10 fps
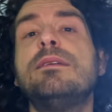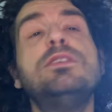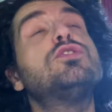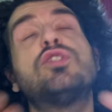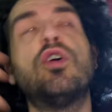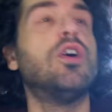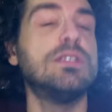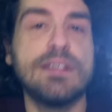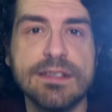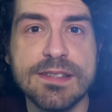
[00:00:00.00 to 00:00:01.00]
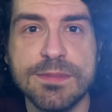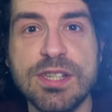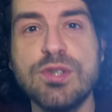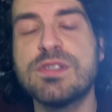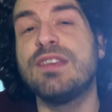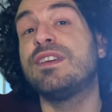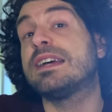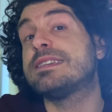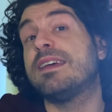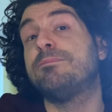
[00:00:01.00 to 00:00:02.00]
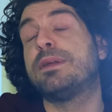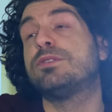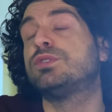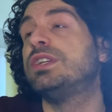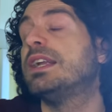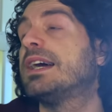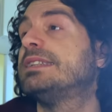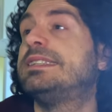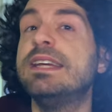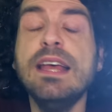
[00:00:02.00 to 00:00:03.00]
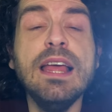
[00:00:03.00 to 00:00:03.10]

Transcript: e io sono holder, insomma si giustifica sempre così ragazzi,